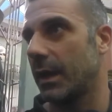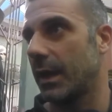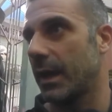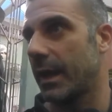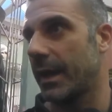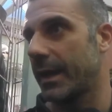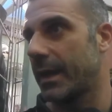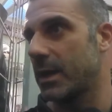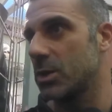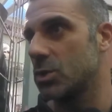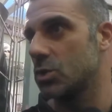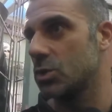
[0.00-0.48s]
è
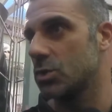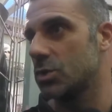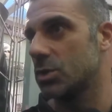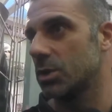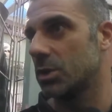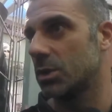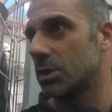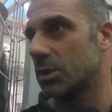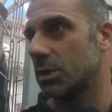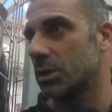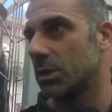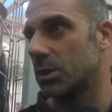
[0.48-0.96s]
anche
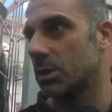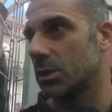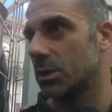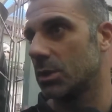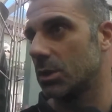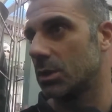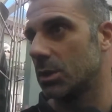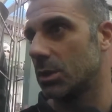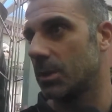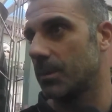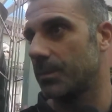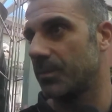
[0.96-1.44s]

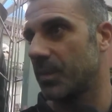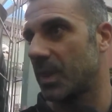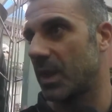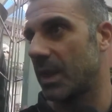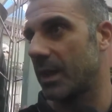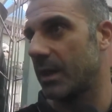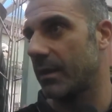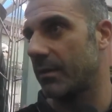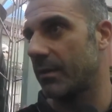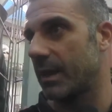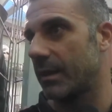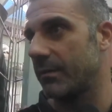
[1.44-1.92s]
giusto che
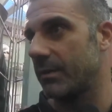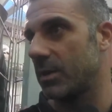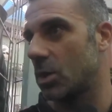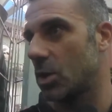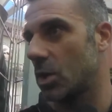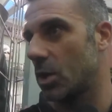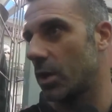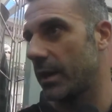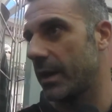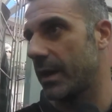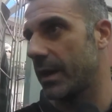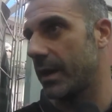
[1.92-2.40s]
arriva la
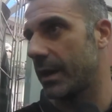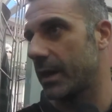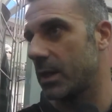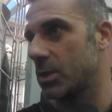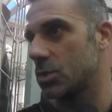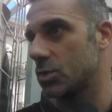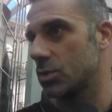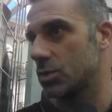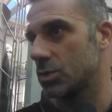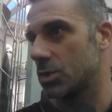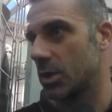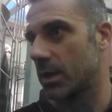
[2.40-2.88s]
vittoria, è anche
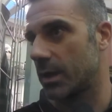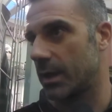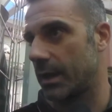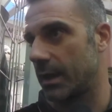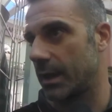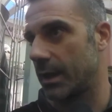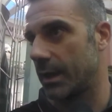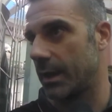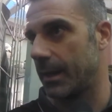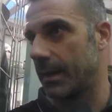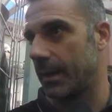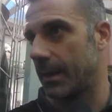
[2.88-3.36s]
giusto
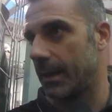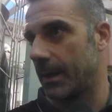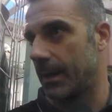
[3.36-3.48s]
che,